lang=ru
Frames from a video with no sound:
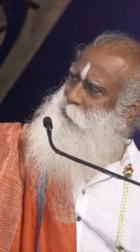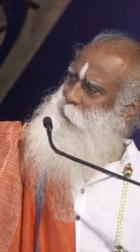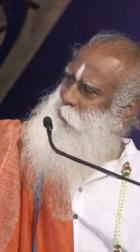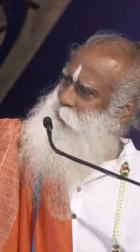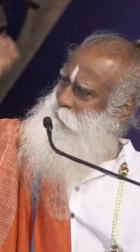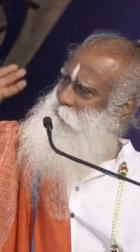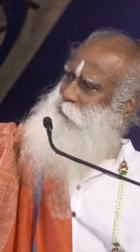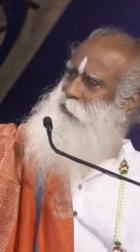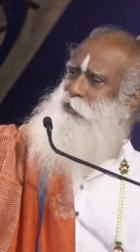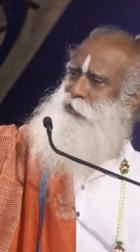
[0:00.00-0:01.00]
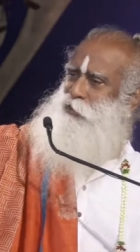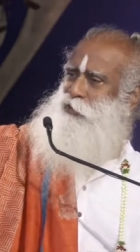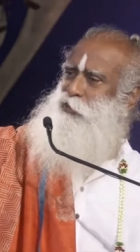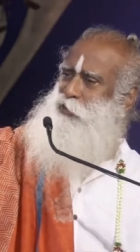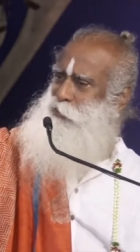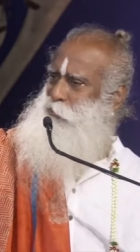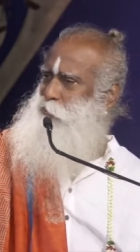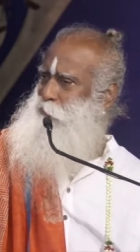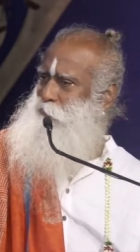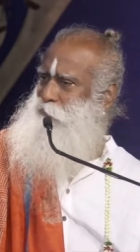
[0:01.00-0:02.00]
таково все. Разве не
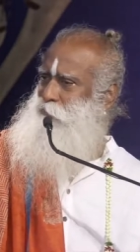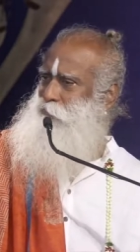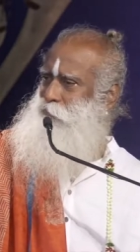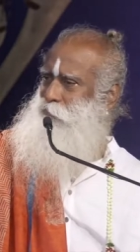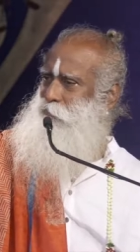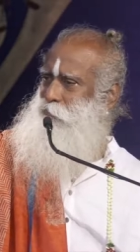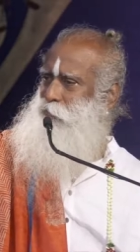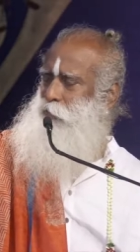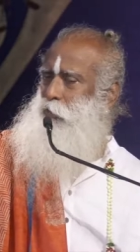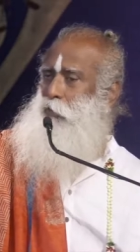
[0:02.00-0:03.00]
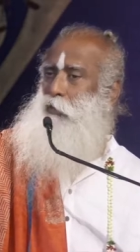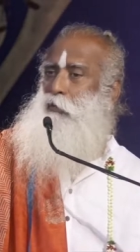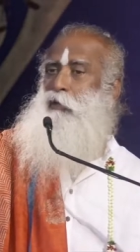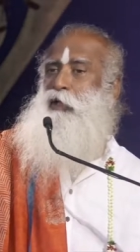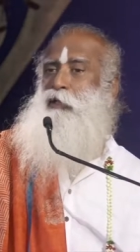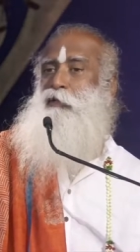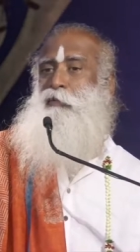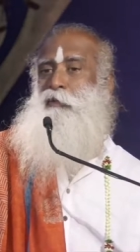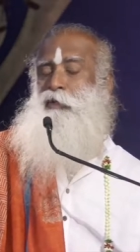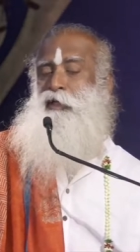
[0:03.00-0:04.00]
так? Только
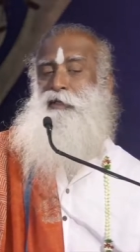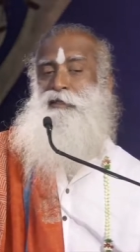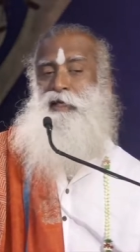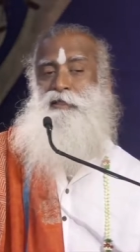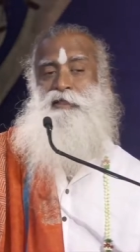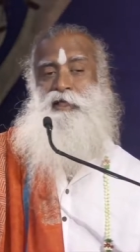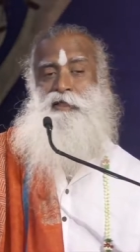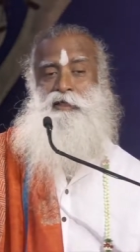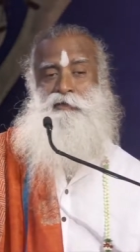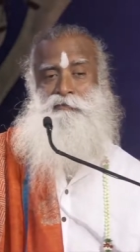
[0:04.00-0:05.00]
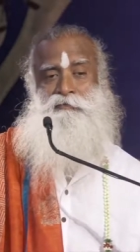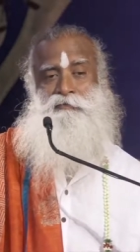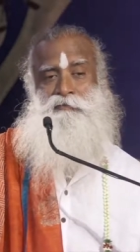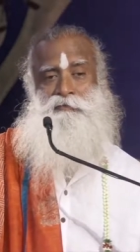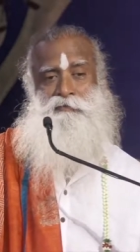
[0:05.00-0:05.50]
человек постоянно сомневается,